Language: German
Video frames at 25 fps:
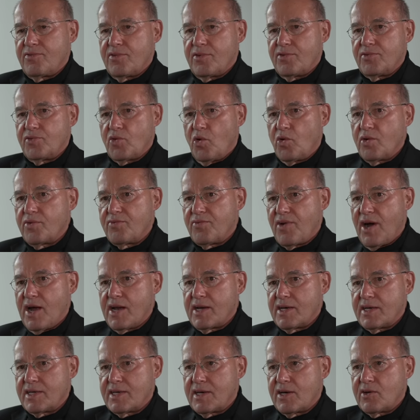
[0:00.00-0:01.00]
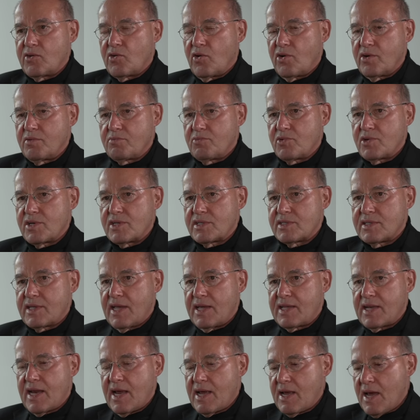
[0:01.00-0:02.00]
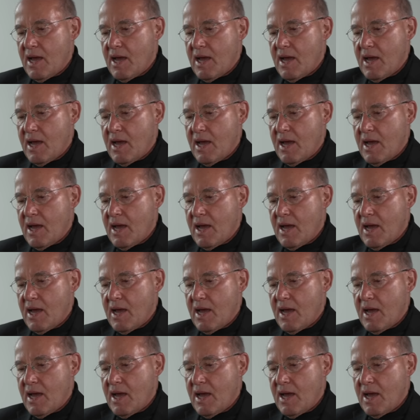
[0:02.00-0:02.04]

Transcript: Neuwahl in den neuen Bundesländern.